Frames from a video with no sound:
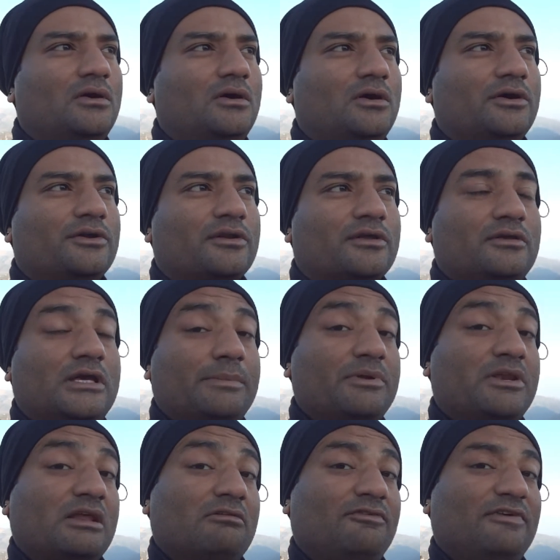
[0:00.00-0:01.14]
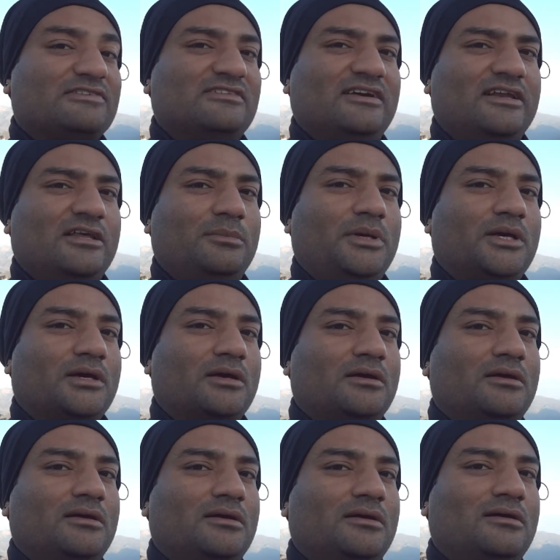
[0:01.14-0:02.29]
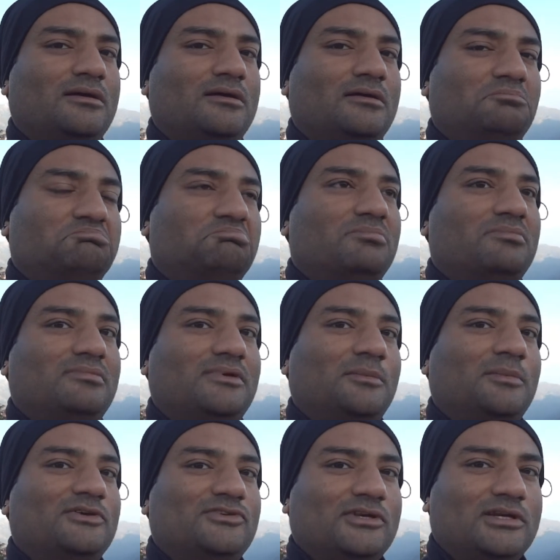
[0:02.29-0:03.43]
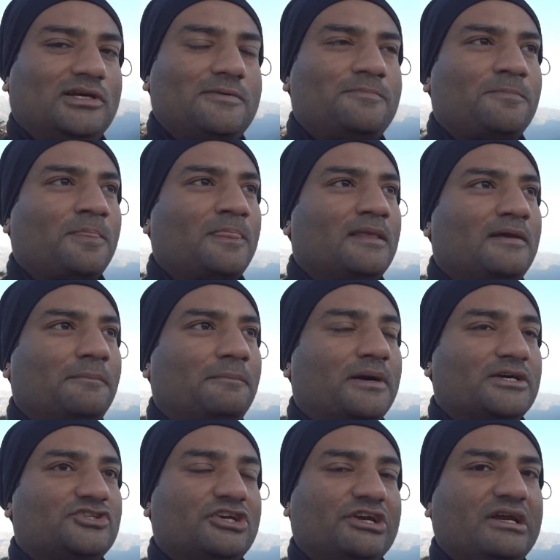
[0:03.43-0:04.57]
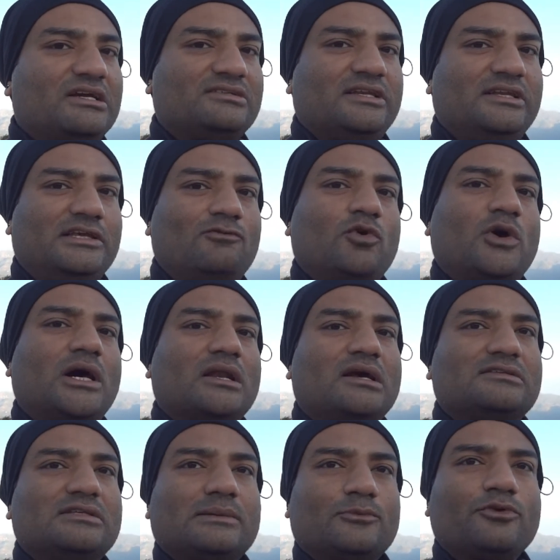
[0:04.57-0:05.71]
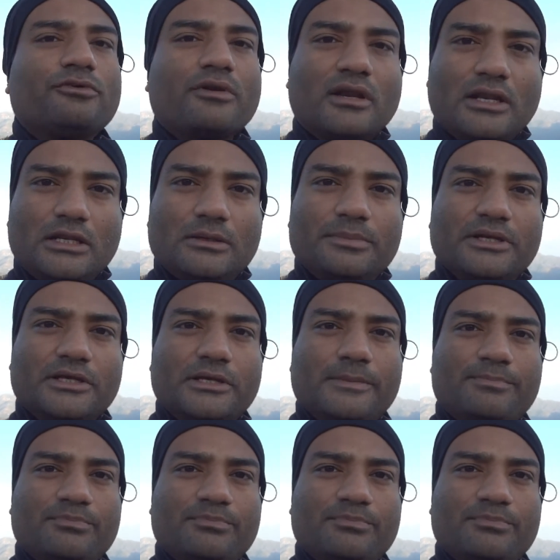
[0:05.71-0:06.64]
और यहाँ पे रेलवे फैसिलिटी भी है अमेजिंग ना मगर चंडीगढ़ से नहीं है वो कालका से आपको ट्रेन लेनी पड़ेगी